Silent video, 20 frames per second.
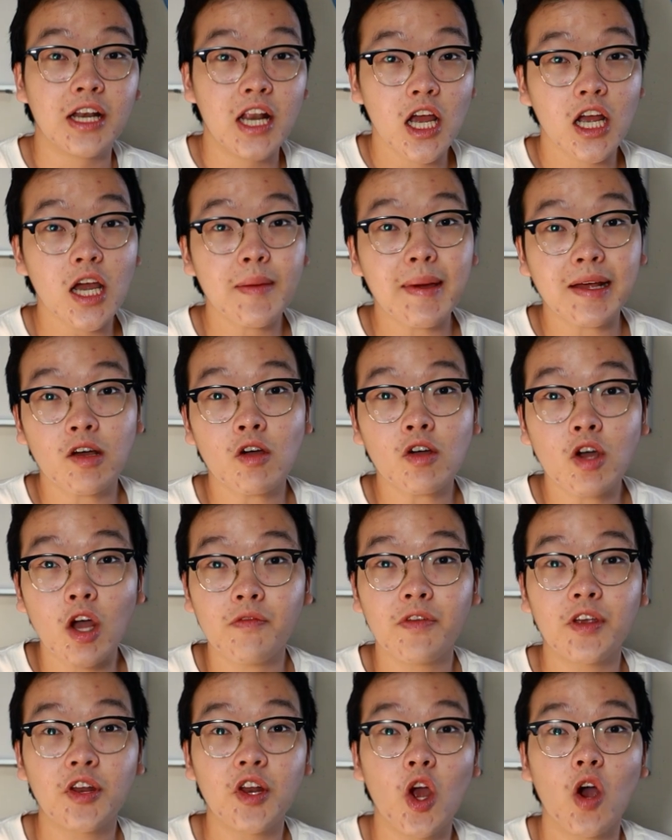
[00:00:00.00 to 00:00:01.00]
nếu các bạn có
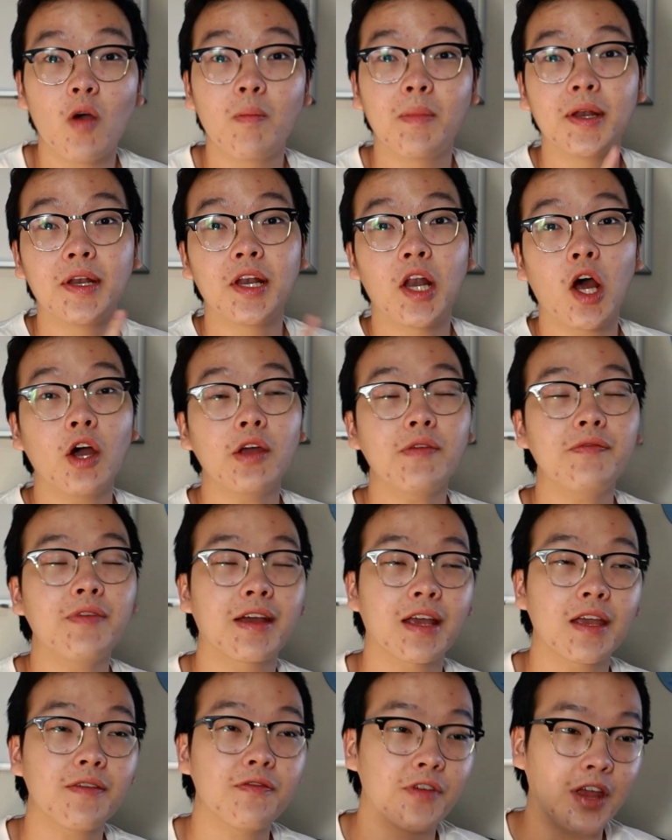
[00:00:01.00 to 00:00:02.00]
coi video mình nói
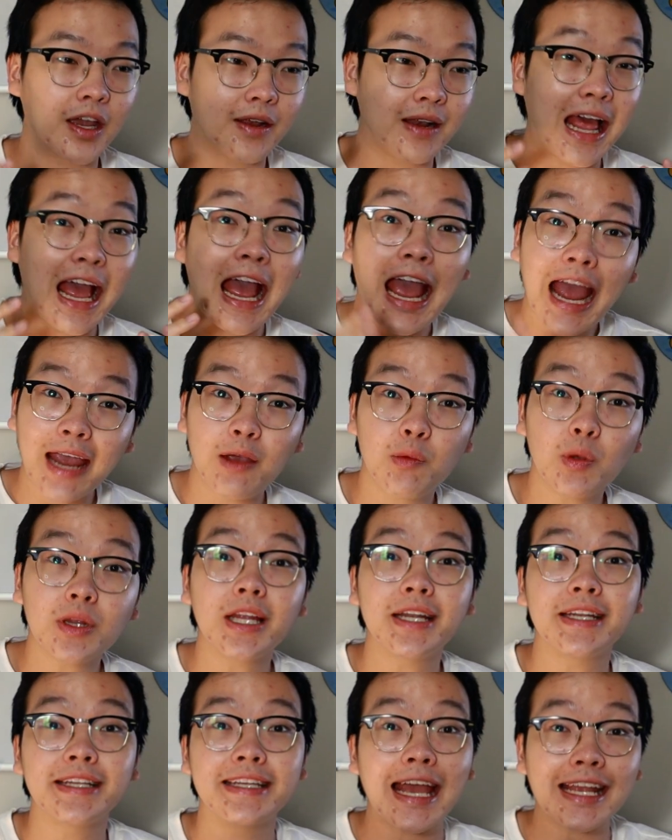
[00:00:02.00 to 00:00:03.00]
về cái việc là ai quyết
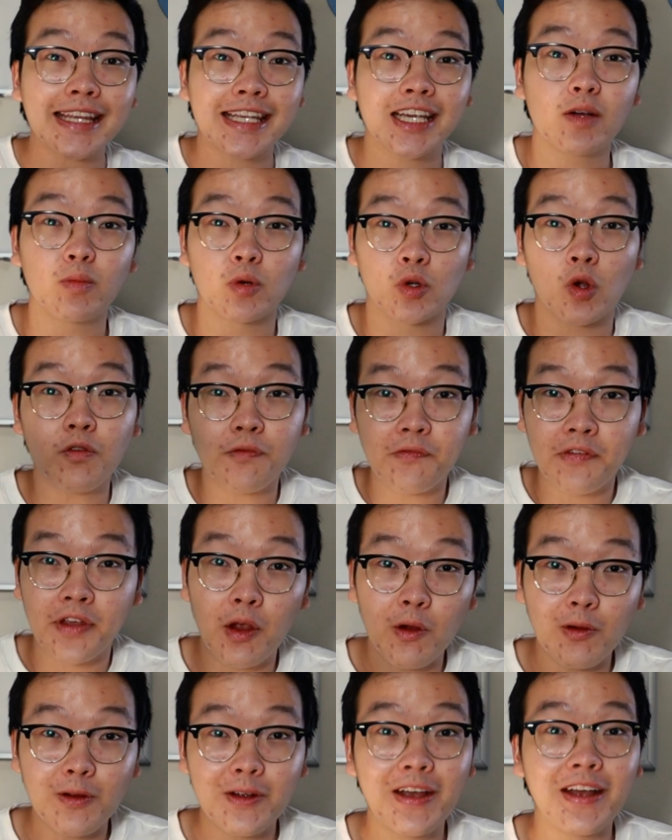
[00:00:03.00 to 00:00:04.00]
định giá trị của một cổ
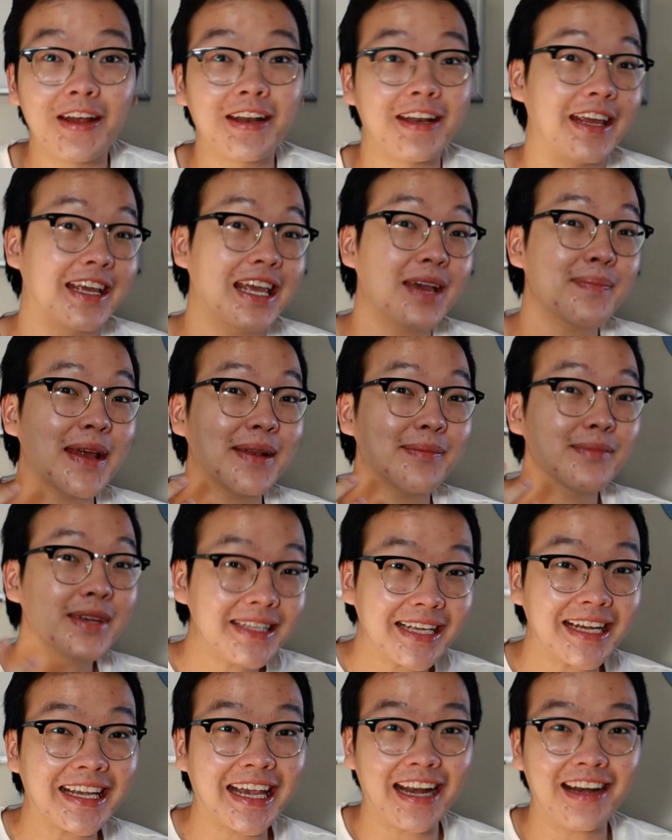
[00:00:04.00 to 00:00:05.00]
phiếu thì các bạn
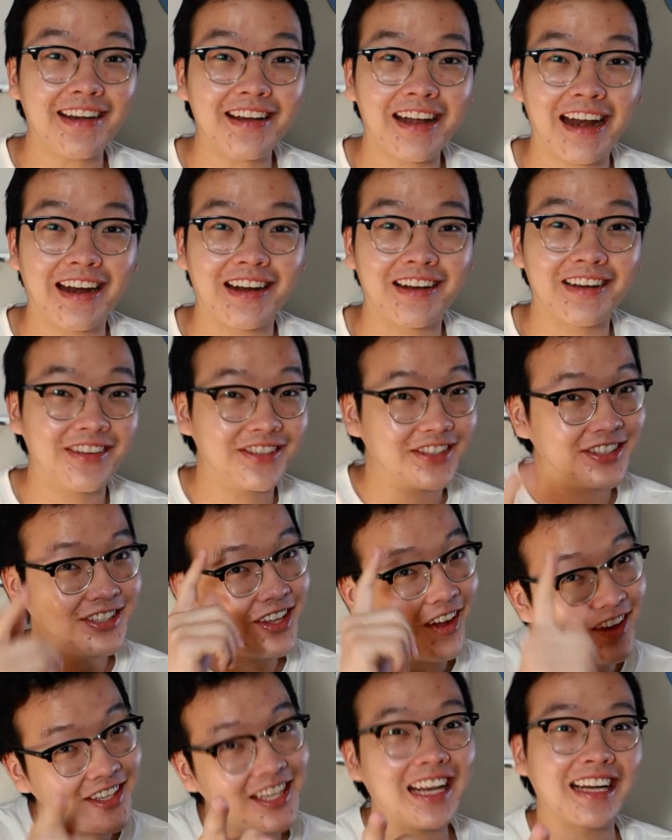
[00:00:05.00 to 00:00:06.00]
biết chắc chắn rằng
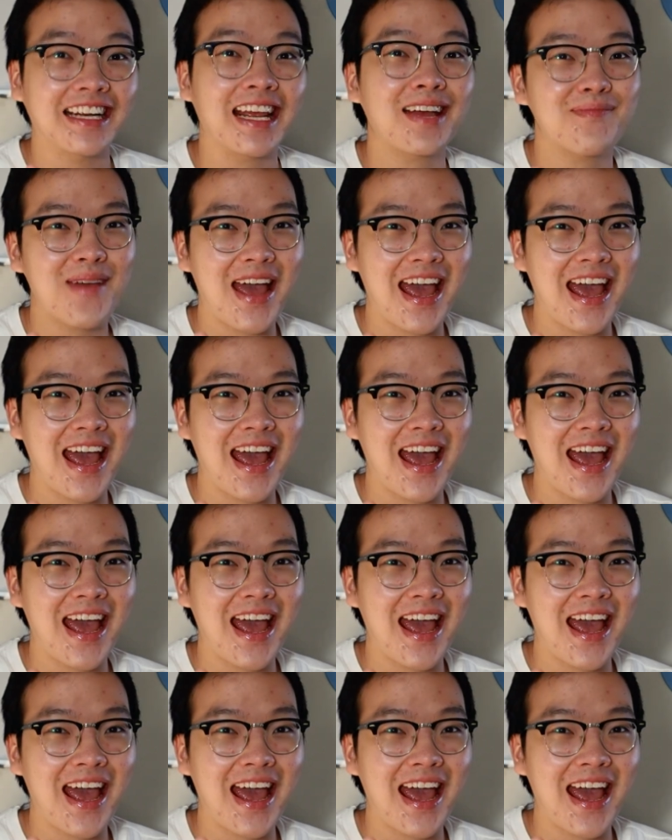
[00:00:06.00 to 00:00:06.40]
đó chính là các